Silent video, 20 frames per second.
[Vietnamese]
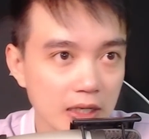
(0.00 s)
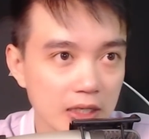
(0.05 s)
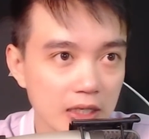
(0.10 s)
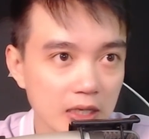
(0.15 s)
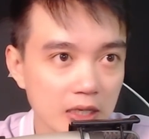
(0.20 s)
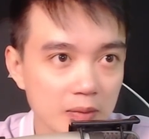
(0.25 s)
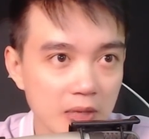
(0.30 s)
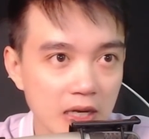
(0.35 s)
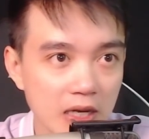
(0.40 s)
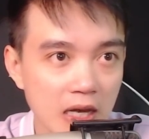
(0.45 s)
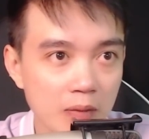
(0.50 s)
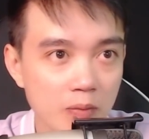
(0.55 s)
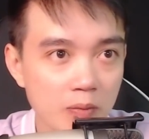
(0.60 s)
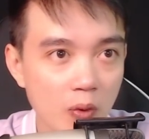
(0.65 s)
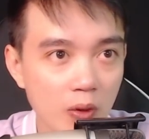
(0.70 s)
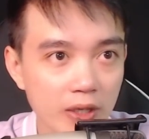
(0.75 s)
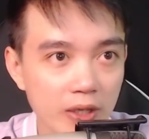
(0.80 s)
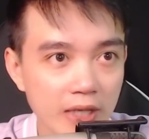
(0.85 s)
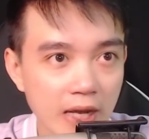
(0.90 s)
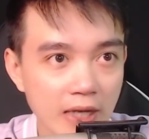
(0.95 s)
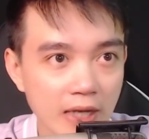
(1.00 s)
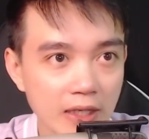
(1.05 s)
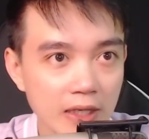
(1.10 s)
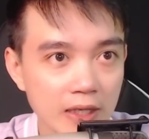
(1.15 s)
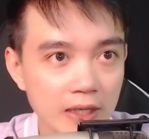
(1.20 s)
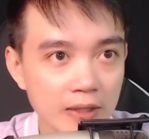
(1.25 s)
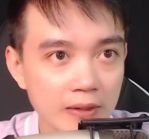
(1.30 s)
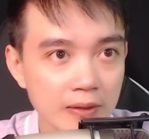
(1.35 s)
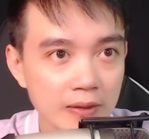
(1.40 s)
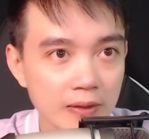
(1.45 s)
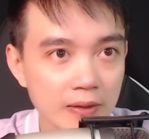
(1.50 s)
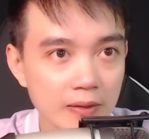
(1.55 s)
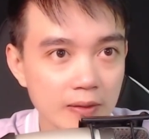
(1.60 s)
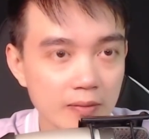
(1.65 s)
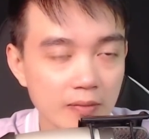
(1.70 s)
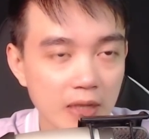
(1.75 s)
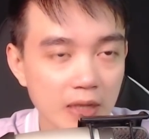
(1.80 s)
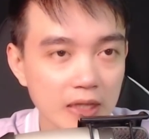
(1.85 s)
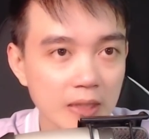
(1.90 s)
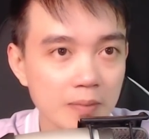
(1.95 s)
Vì bị lá bùa dán lên
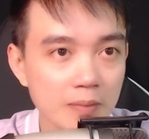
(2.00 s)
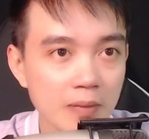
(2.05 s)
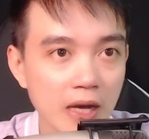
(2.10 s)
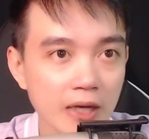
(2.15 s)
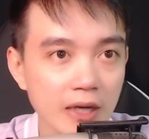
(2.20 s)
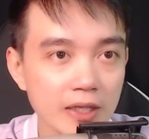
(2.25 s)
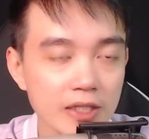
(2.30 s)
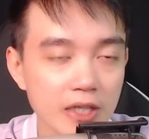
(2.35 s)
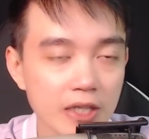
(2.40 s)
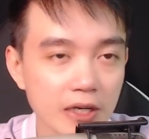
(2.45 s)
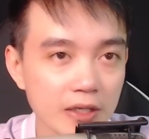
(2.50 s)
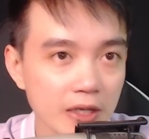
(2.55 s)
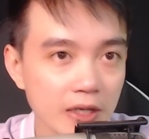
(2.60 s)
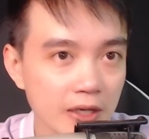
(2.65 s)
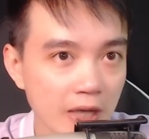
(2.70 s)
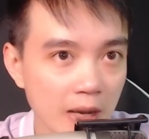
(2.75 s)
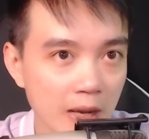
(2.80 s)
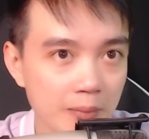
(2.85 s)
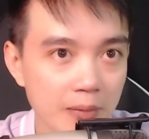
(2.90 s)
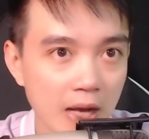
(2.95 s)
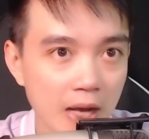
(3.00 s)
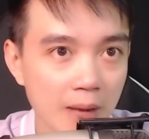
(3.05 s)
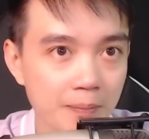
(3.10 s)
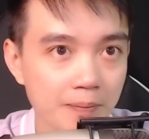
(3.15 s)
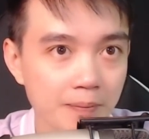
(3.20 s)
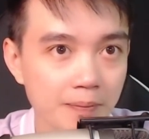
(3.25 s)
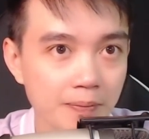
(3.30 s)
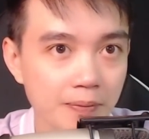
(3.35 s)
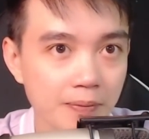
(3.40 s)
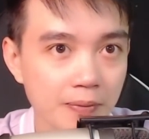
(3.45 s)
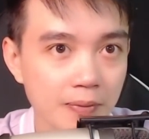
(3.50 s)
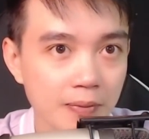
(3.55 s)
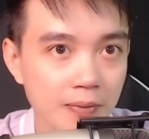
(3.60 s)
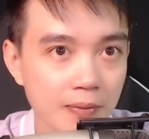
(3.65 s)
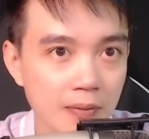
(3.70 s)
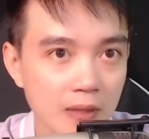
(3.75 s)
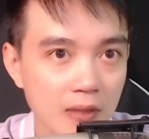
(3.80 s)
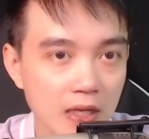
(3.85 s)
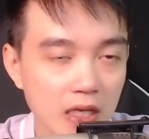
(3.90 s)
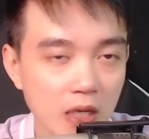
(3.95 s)
mà tấm ảnh trở nên ảm đạm,
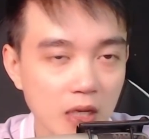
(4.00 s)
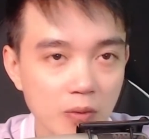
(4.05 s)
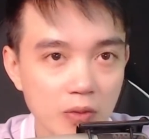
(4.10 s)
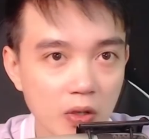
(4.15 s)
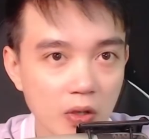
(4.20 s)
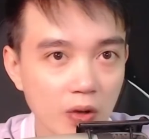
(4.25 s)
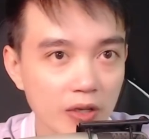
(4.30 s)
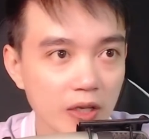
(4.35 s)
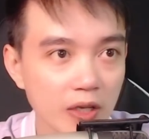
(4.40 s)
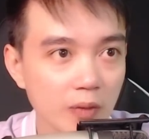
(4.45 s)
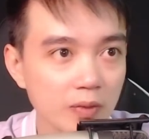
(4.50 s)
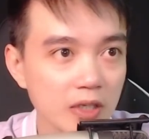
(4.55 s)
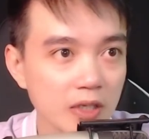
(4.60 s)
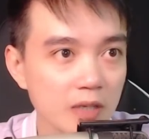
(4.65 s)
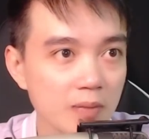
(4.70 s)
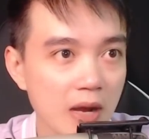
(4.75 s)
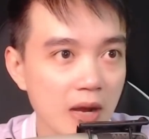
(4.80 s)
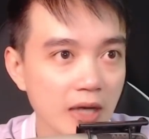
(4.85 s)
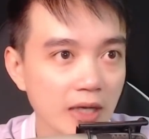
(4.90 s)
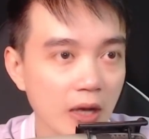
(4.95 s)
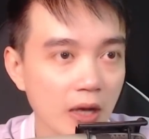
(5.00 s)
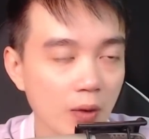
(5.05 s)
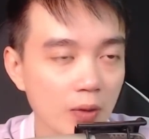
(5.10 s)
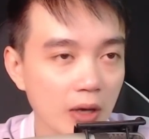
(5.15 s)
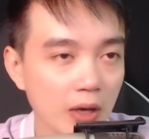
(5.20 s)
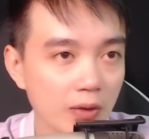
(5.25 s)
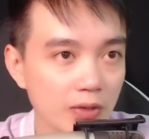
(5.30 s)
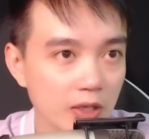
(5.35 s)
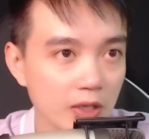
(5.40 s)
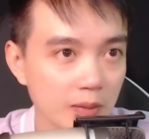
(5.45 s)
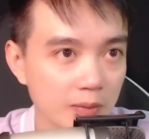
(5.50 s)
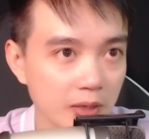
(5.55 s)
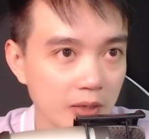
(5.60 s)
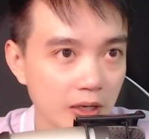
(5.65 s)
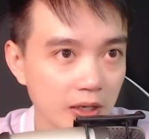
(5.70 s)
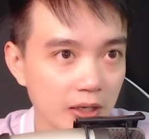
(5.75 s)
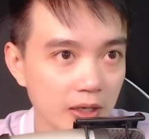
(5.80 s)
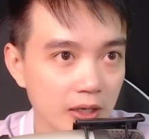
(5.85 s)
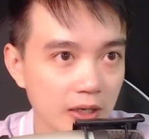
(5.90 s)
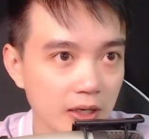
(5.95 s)
không còn giống như ban đầu lão chụp
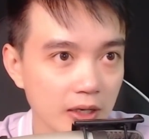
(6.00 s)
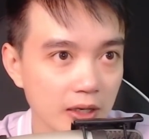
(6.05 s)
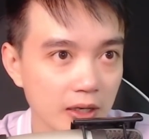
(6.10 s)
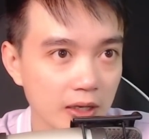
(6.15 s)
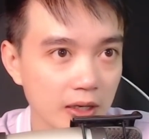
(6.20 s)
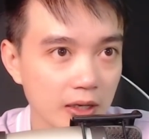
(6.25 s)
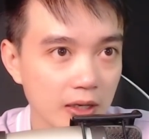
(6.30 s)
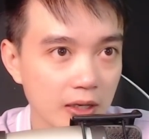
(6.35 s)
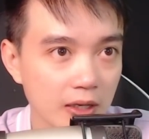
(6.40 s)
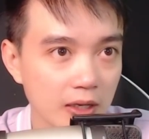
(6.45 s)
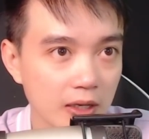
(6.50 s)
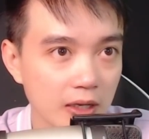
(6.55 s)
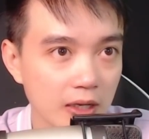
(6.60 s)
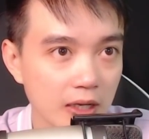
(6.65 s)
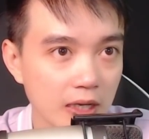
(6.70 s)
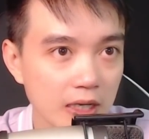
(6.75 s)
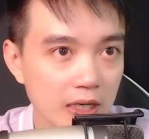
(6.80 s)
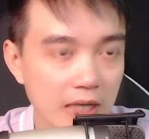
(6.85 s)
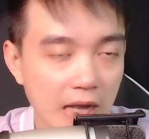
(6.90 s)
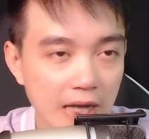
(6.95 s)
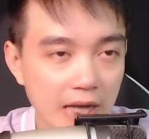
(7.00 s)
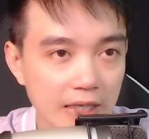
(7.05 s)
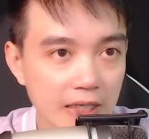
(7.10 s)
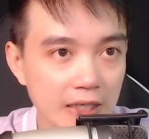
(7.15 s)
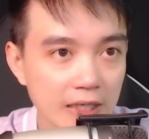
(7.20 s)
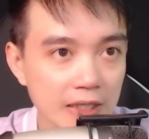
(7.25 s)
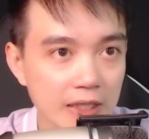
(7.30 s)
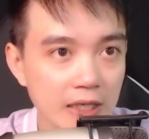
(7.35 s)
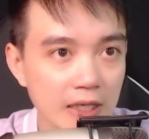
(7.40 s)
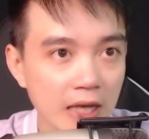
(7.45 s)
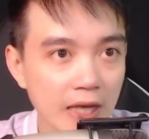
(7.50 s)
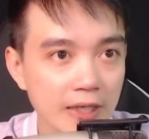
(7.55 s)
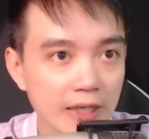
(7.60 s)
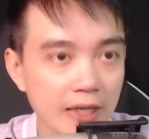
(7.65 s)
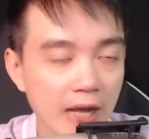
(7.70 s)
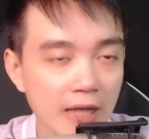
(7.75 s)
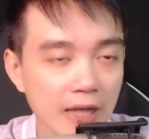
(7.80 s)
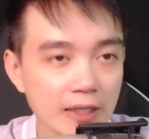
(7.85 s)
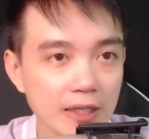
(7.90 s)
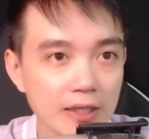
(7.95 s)
được. Càng nhìn thì lại
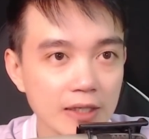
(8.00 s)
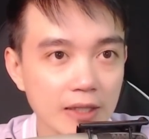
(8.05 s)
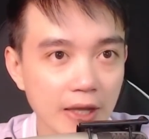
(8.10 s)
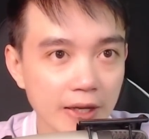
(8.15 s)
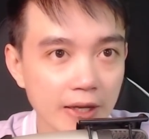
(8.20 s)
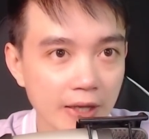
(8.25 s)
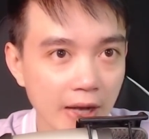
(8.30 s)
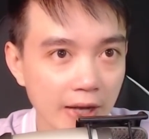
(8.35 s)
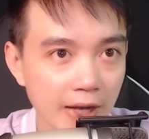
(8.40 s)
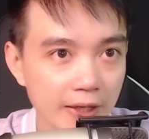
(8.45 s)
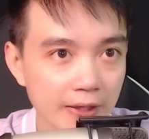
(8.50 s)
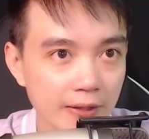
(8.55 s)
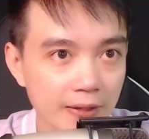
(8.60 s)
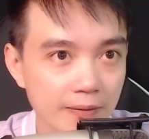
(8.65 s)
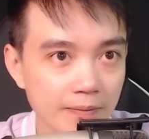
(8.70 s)
càng thấy tệ hại.